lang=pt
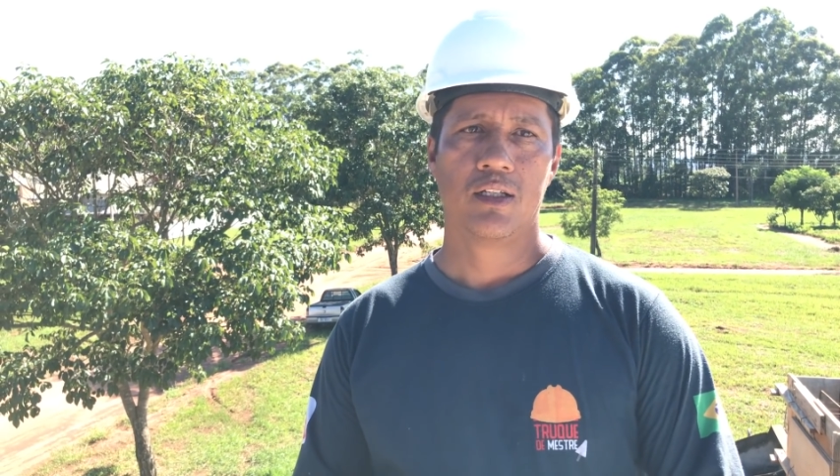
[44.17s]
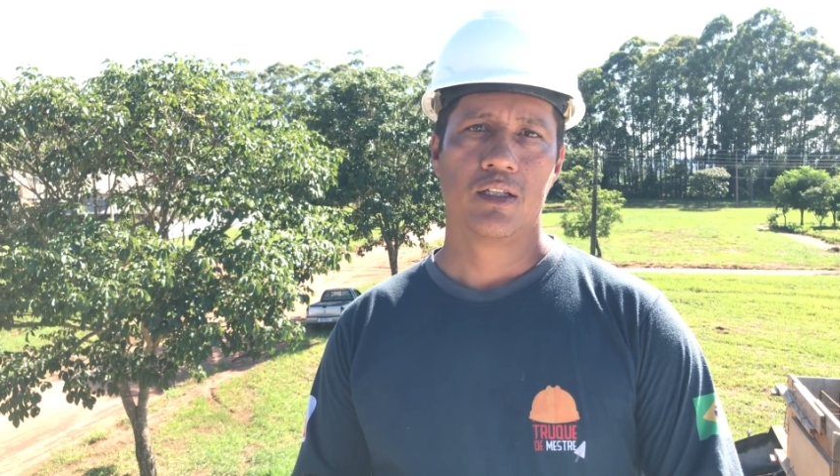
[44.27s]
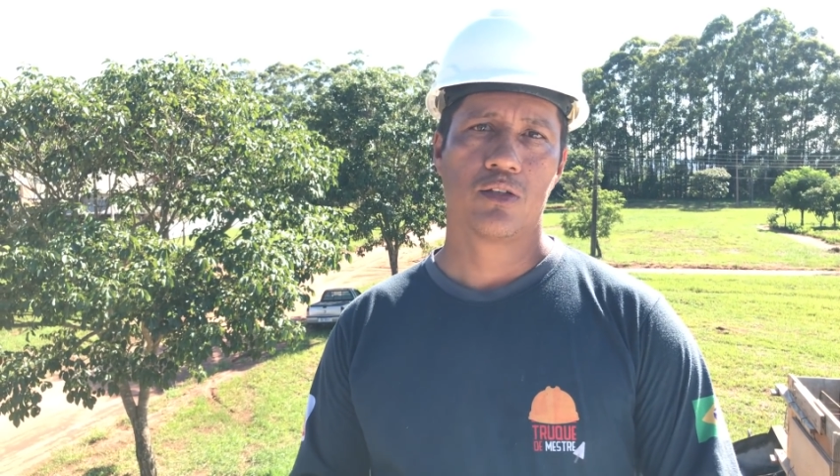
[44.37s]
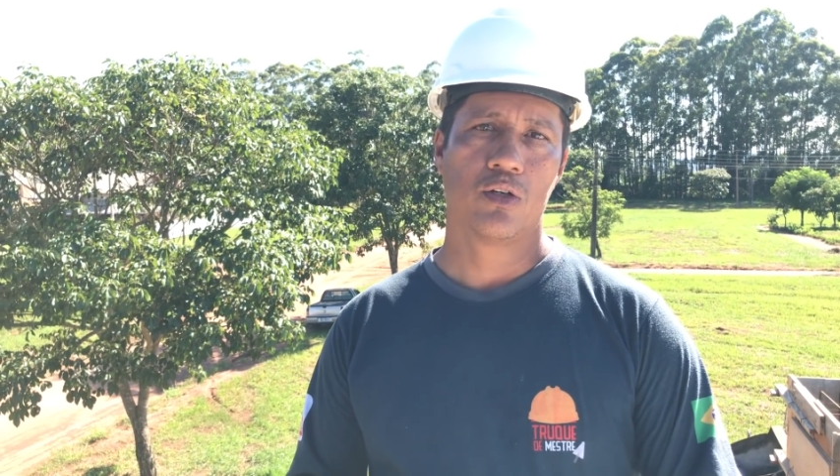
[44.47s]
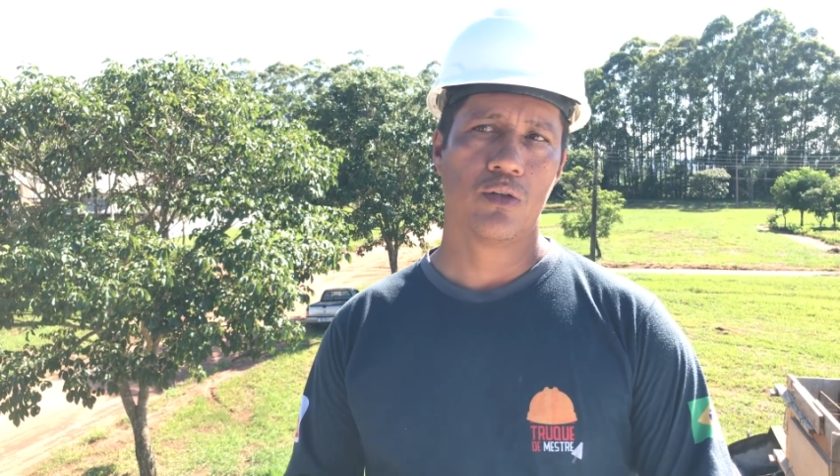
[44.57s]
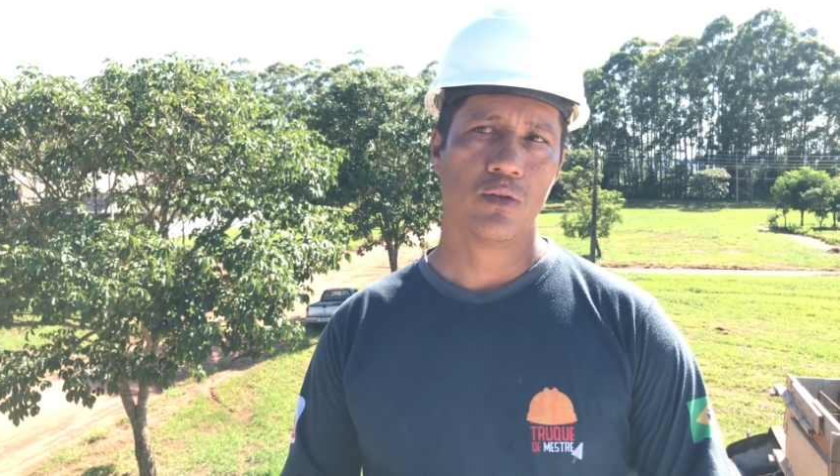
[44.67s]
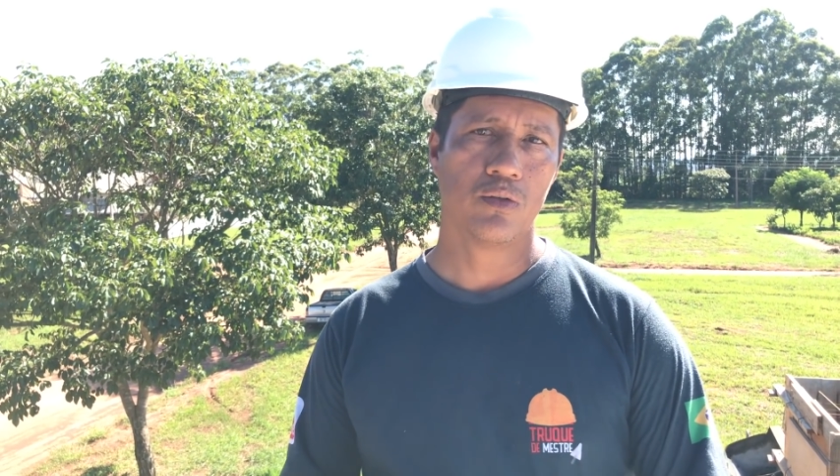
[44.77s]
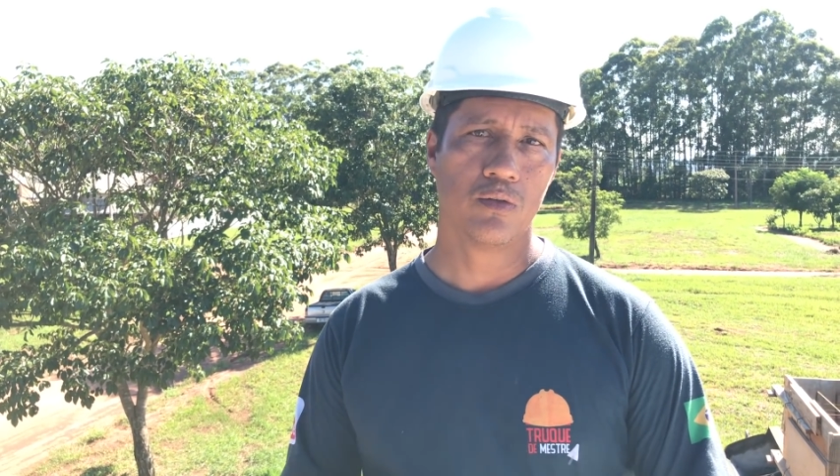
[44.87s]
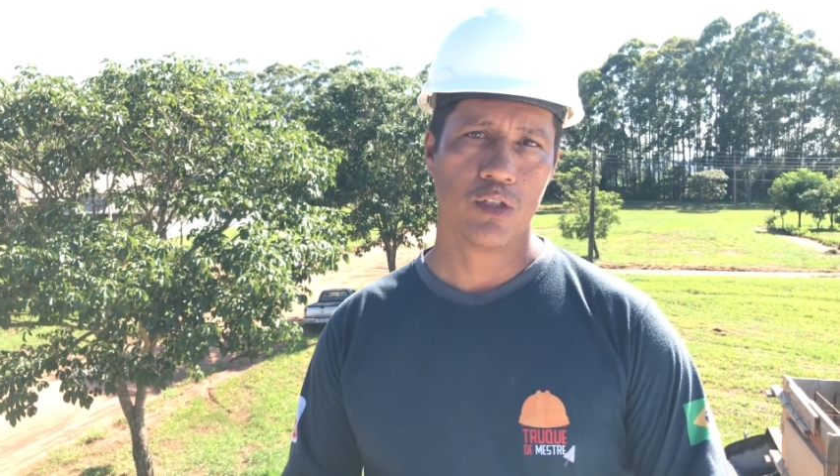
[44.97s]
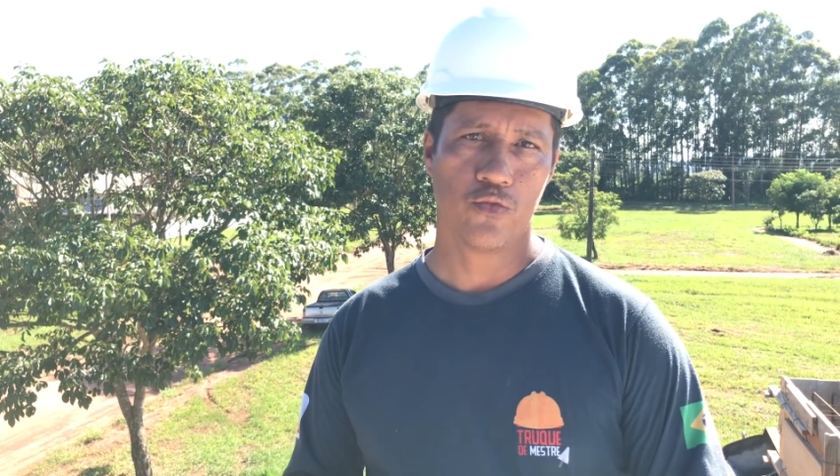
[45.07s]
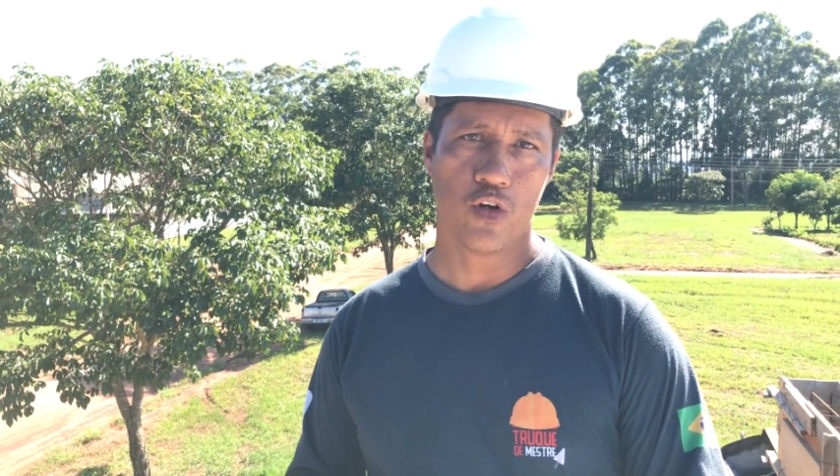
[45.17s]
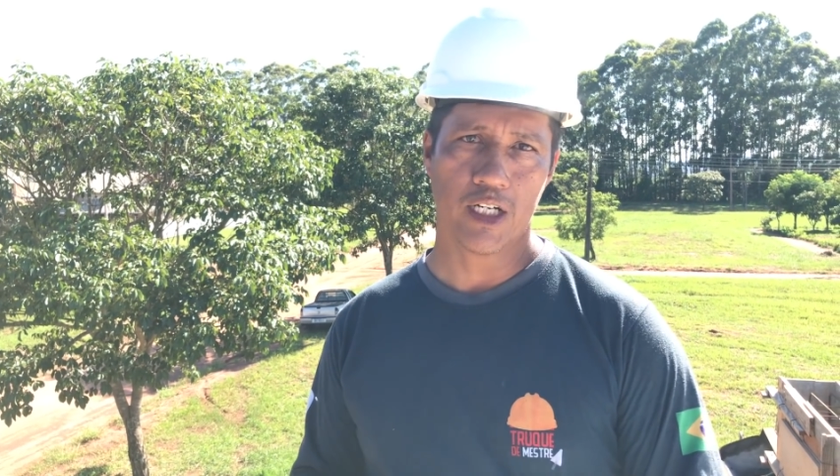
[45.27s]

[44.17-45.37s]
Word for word: Então eu vou